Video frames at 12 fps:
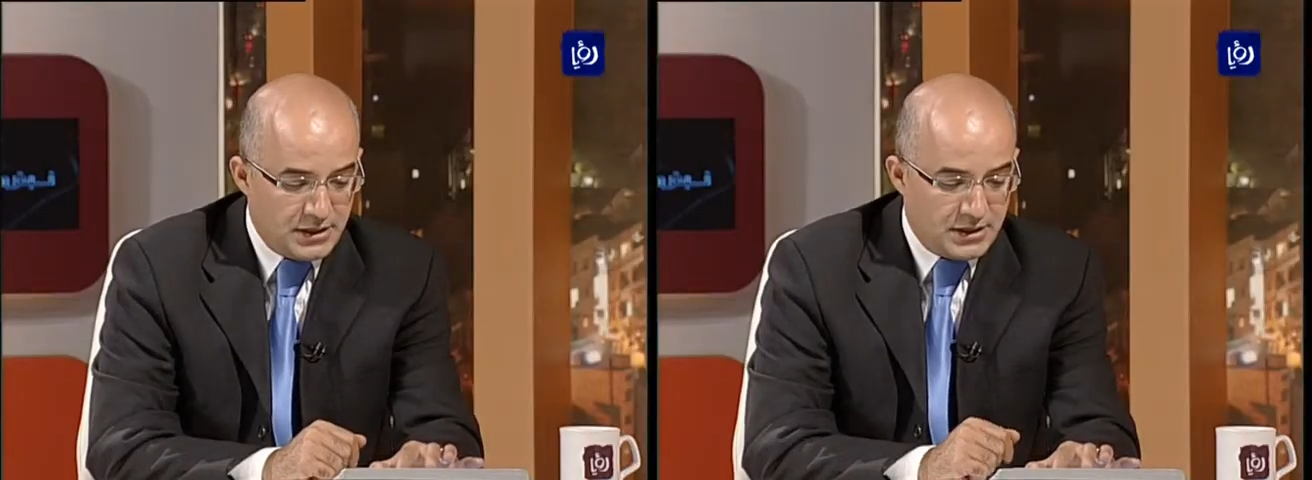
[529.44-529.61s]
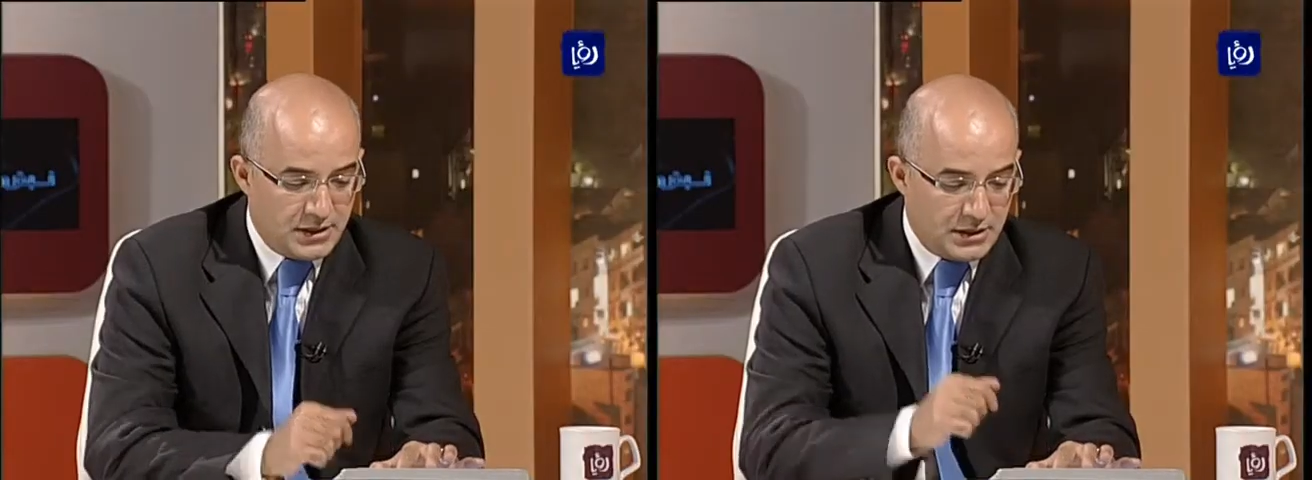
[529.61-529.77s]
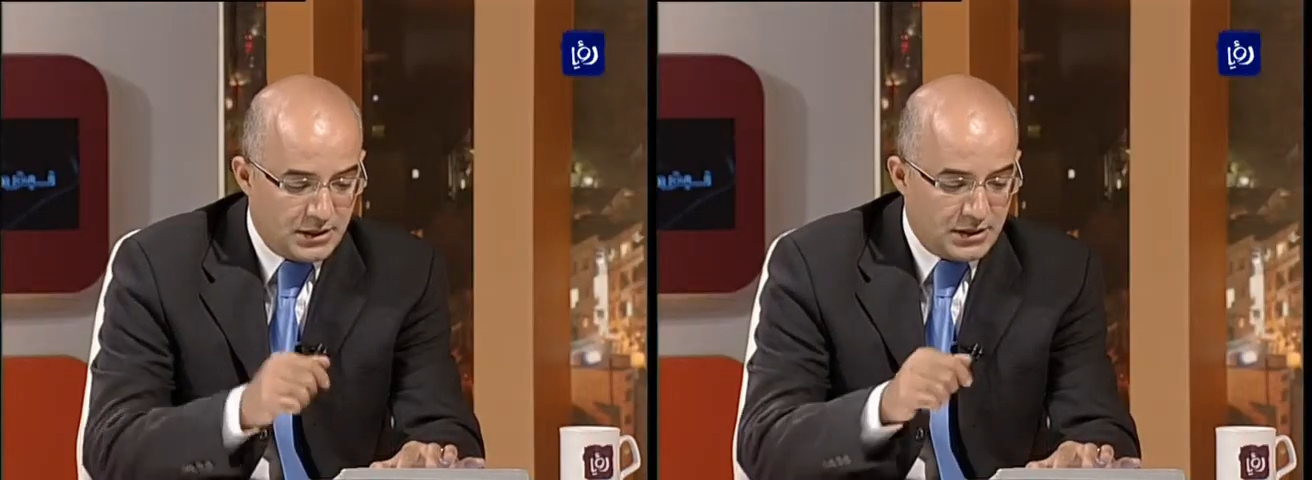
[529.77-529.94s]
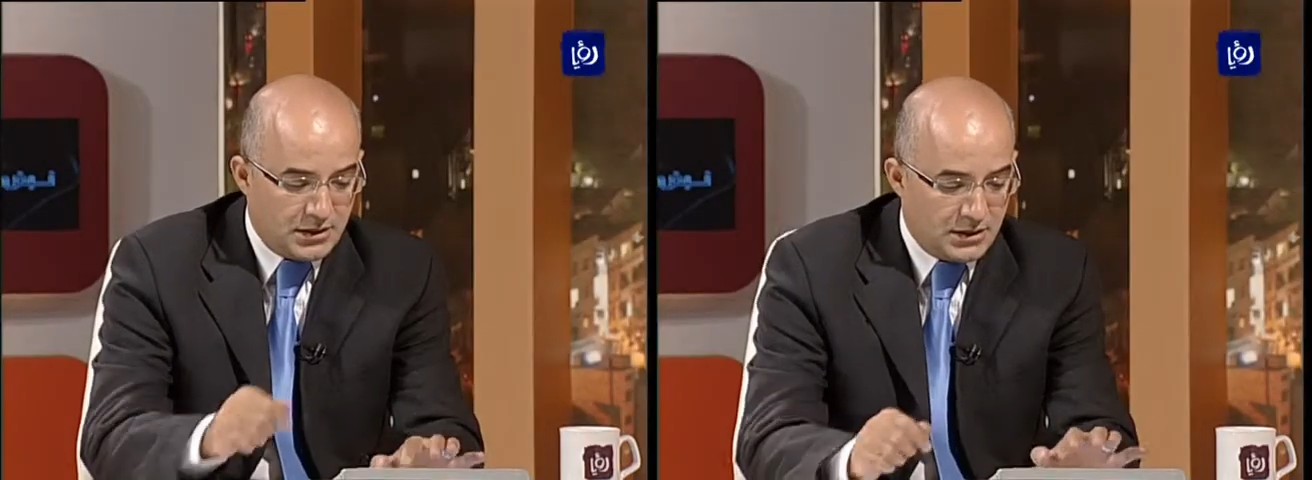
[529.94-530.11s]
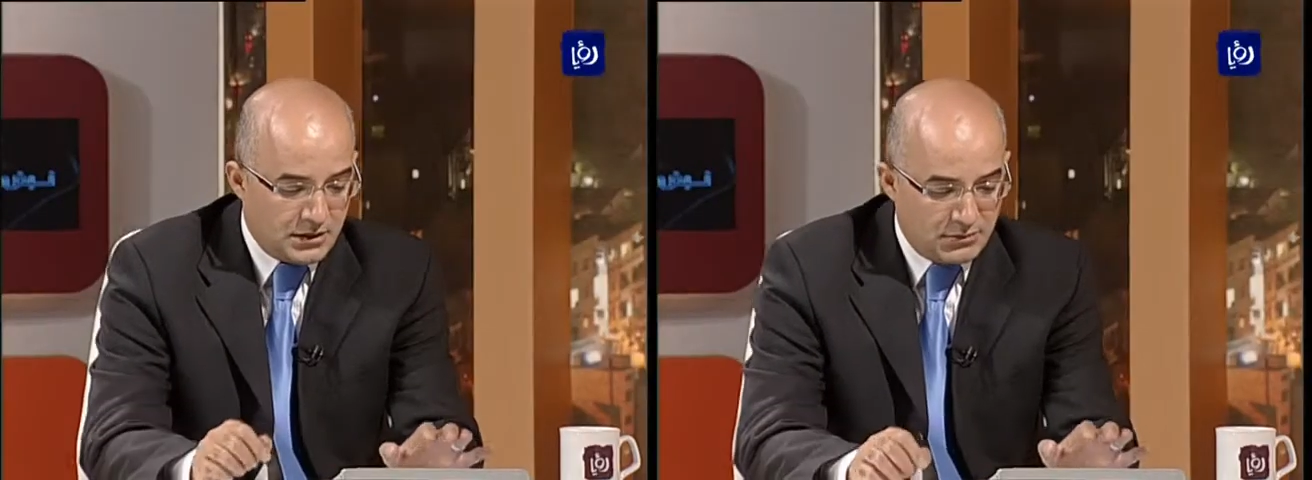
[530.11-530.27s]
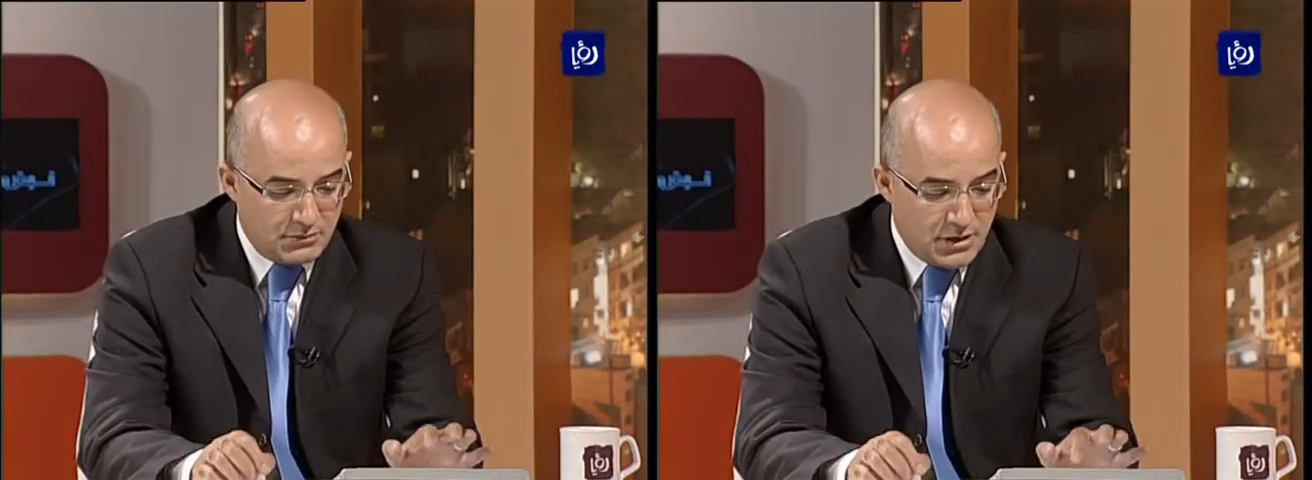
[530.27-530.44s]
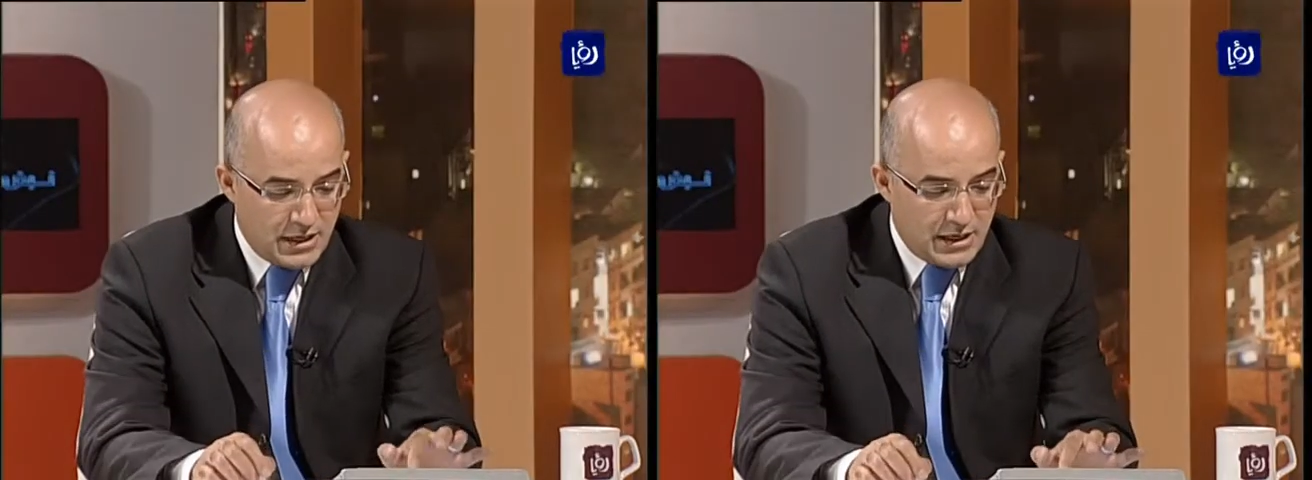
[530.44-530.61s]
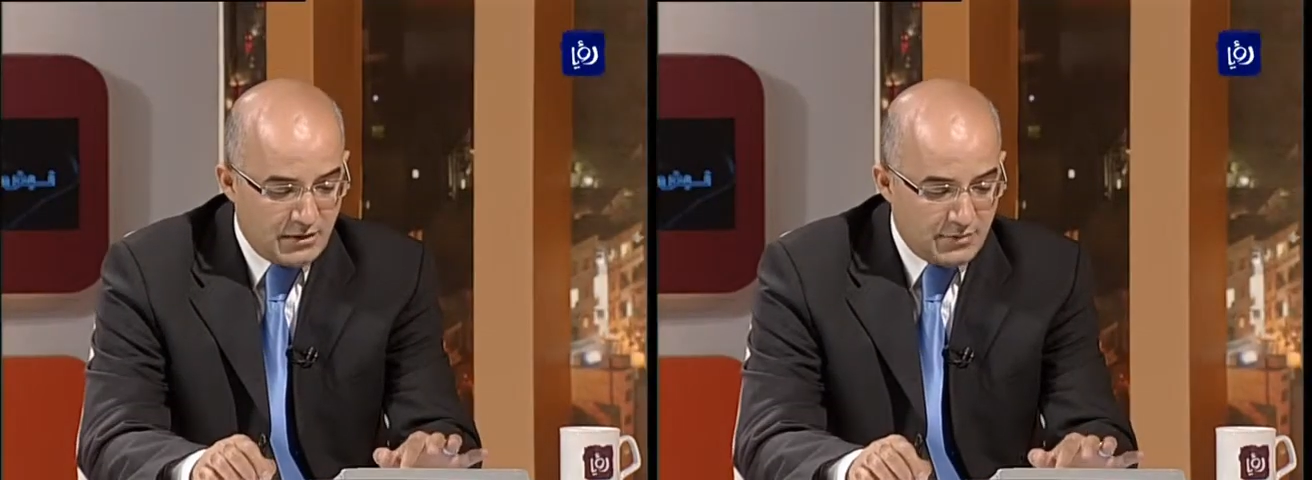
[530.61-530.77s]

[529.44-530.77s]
نعم. آه، آه، ما هي